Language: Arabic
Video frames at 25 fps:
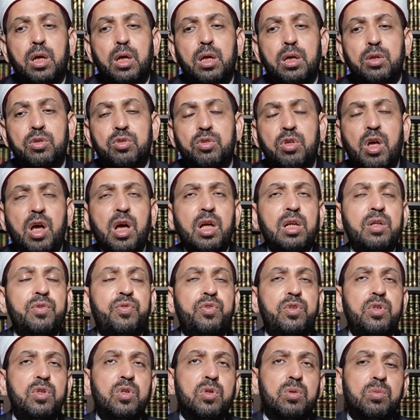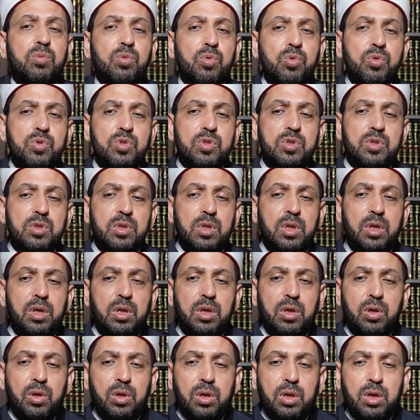الطعن في رموز
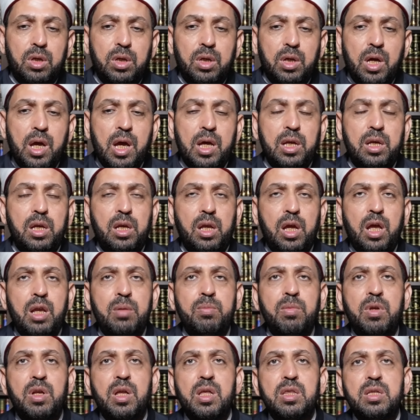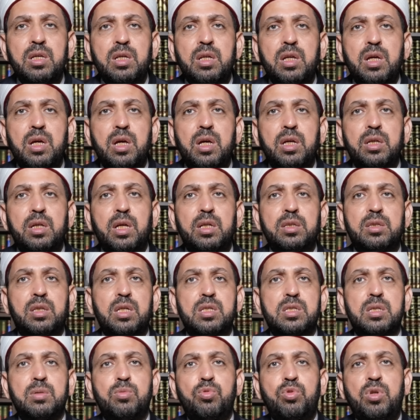أهل العلم الذين
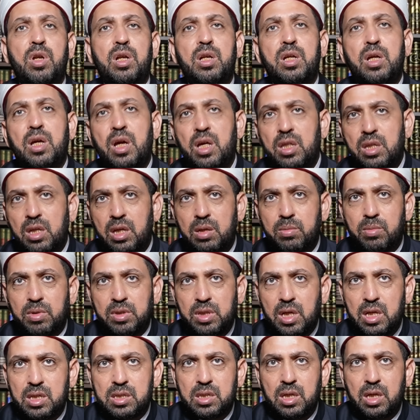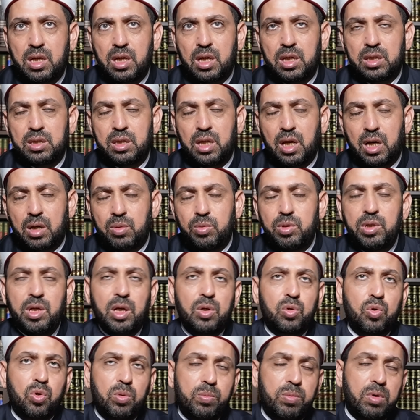ينتسبون لهذه المدرسة
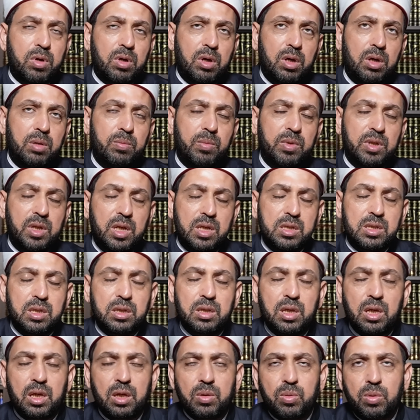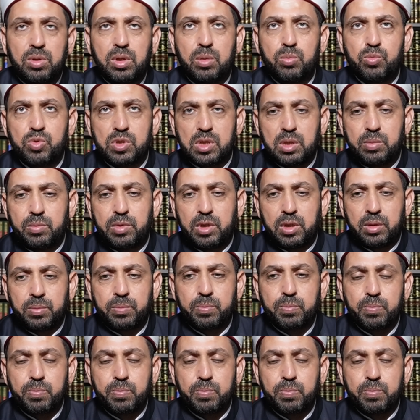الدعوية الكبرى مدرسة الإخوان المسلمين